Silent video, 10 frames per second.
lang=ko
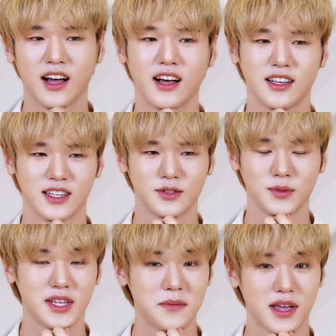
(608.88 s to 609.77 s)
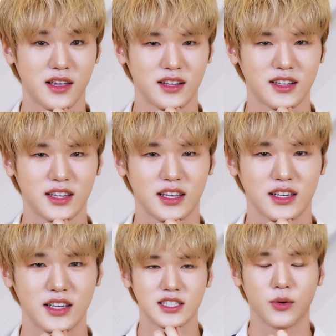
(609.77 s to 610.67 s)
아 이게 좀 TMI이긴
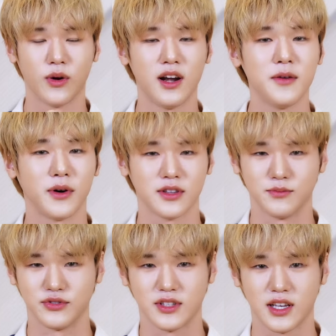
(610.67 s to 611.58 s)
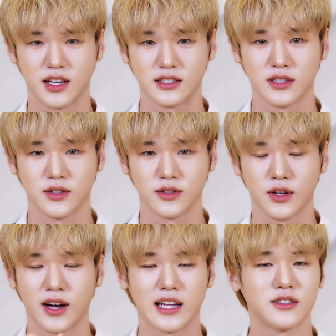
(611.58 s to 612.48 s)
한데 제가 원래 먹던 붓기약에서
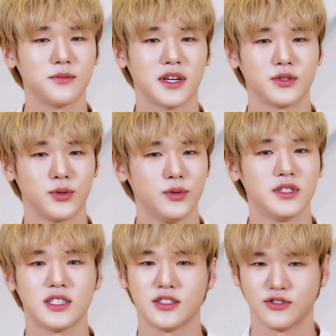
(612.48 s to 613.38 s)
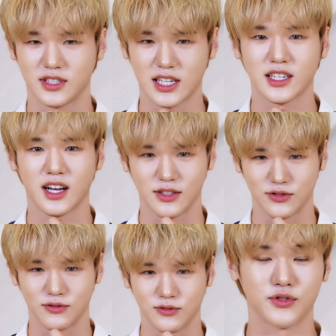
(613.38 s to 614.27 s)
더 가성비가 좋은 친구를
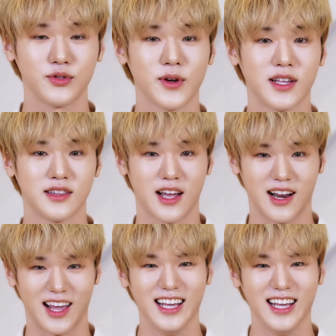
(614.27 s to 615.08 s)
찾아가지고 중요한 날에